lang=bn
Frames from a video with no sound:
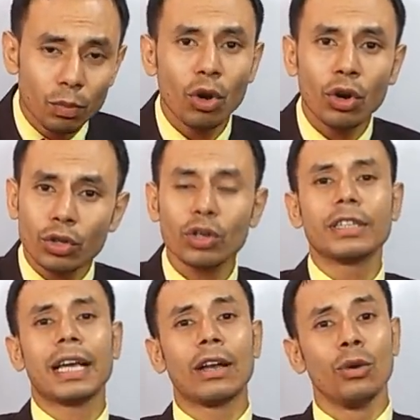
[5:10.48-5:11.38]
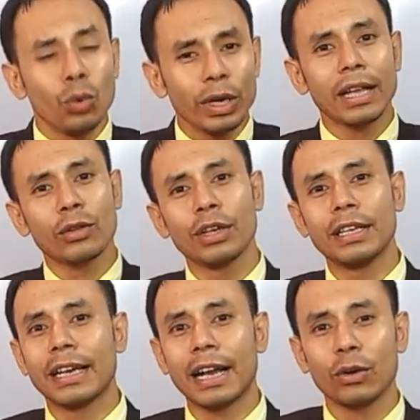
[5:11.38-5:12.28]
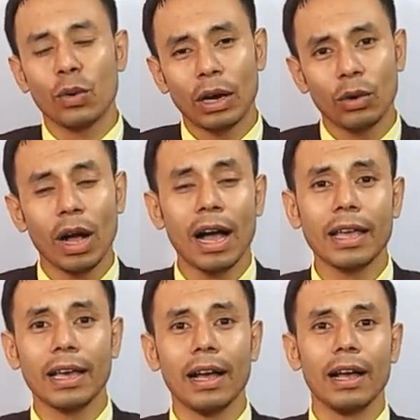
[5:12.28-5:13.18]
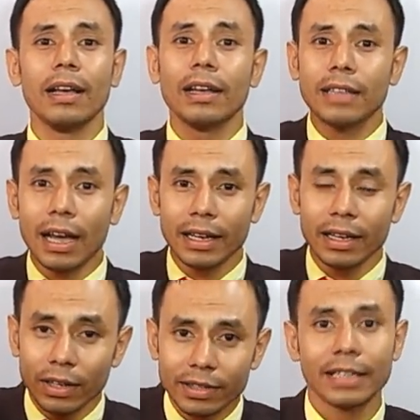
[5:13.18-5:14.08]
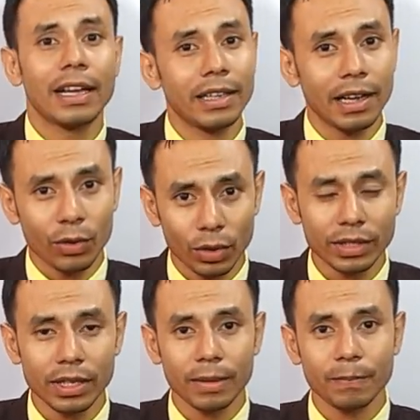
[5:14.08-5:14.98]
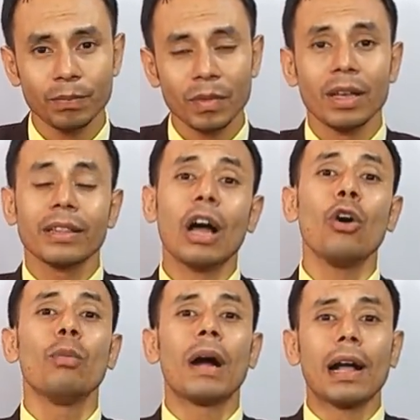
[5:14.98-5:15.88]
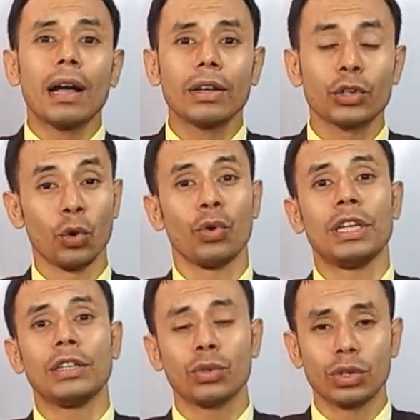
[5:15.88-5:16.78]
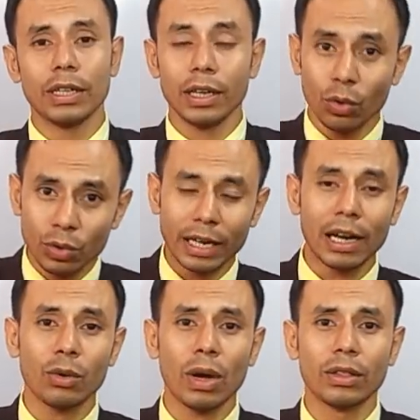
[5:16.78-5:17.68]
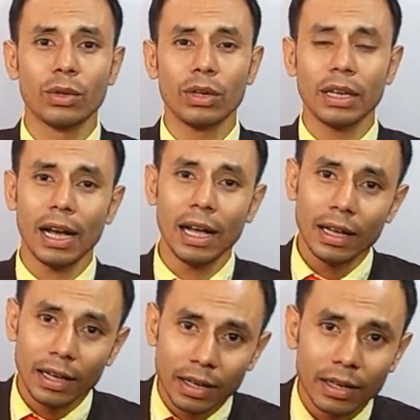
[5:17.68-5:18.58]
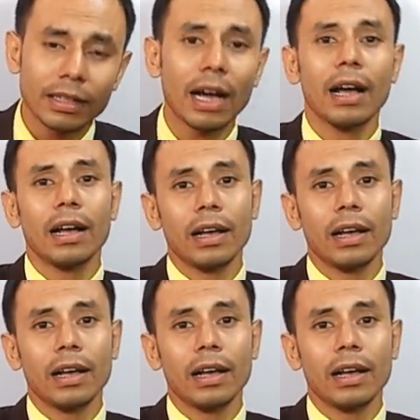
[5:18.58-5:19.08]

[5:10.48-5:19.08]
মলর তলে যেহান লুকইয়া থইরি ডেগার উহাল্লো আয়া তারে সেদানিকা করেছে তাও বাকা শোনির চুটে দে ও ডেগার উহান দরিয়া তা